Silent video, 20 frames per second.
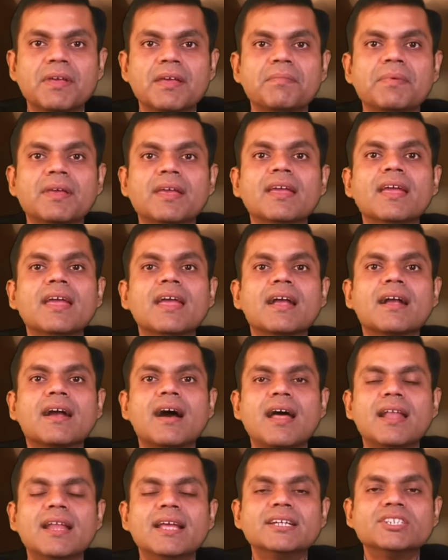में भी
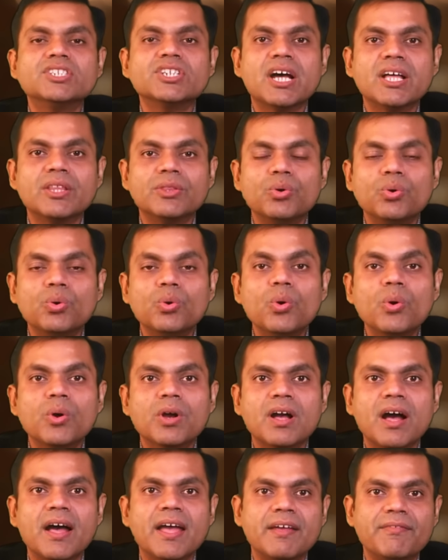काले जादू
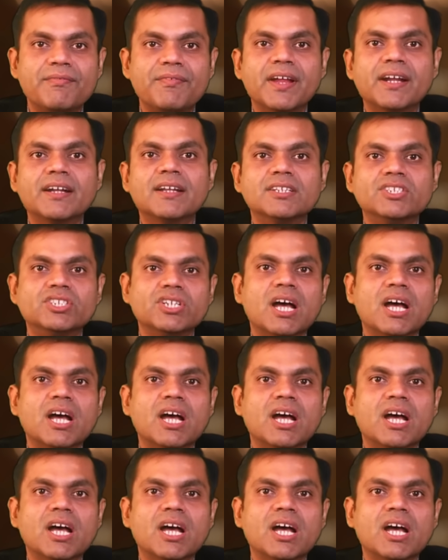का इफेक्ट